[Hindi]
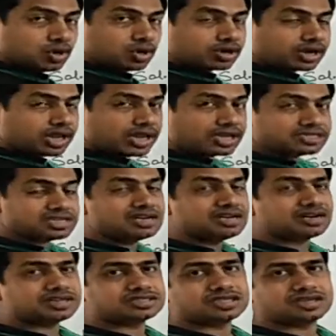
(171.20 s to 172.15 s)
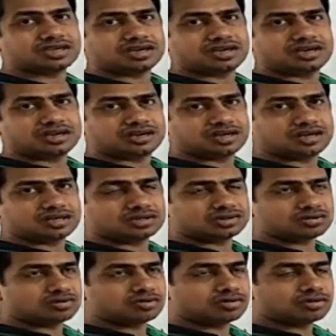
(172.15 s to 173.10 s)
और एसिलेशन निकालना है
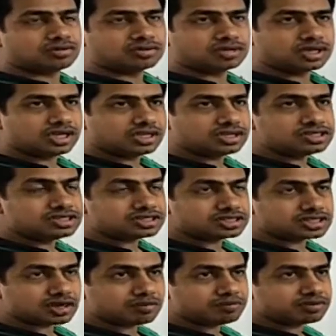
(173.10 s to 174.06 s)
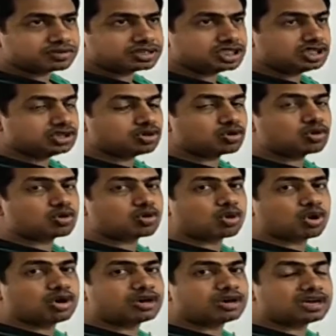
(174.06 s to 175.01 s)
तो इन सब चीजों को
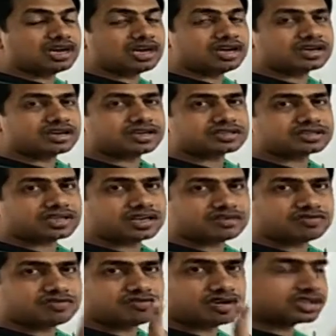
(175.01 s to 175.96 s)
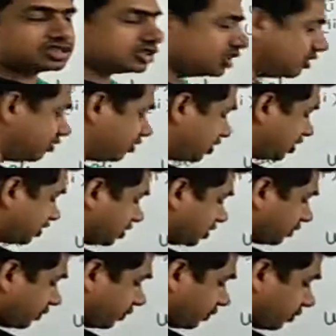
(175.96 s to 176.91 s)
कौन रिलेट करता है फर्स्ट
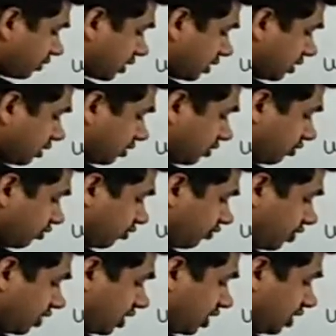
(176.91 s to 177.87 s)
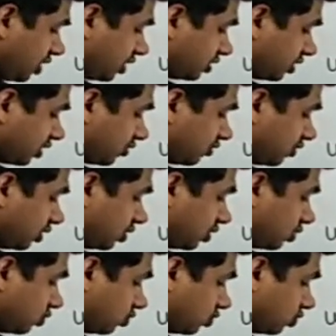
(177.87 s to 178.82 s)
इक्वेशन v इज इक्वल
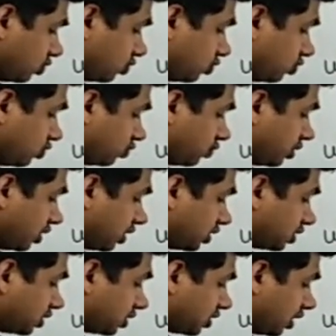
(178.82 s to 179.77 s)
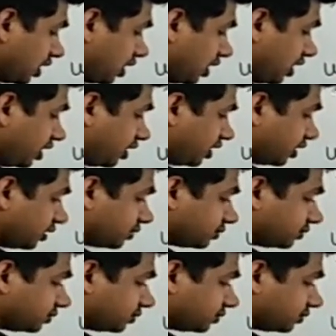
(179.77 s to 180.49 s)
टू यू प्लस ए टी